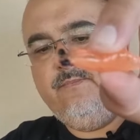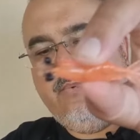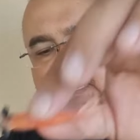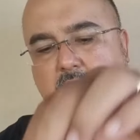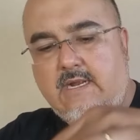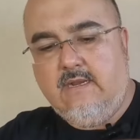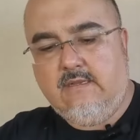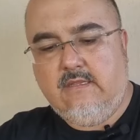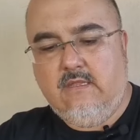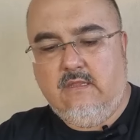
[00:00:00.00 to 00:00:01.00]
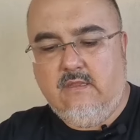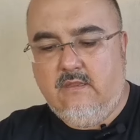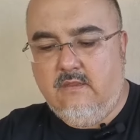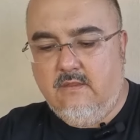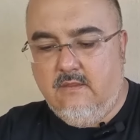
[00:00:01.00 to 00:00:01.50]
Spark,
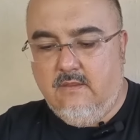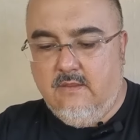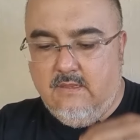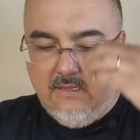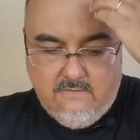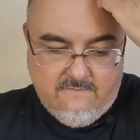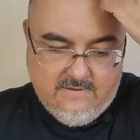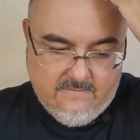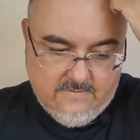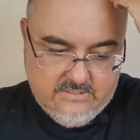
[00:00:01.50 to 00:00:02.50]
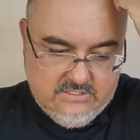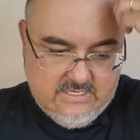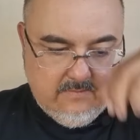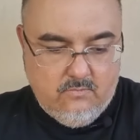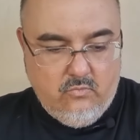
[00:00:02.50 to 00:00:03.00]
enfim, a gente
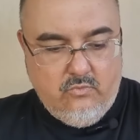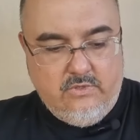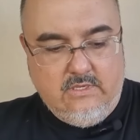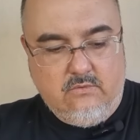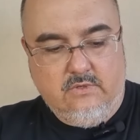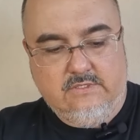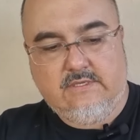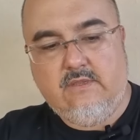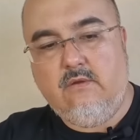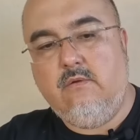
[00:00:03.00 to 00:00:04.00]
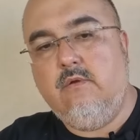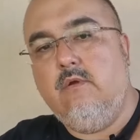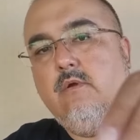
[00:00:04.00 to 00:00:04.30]
tem muita coisa aqui, ó.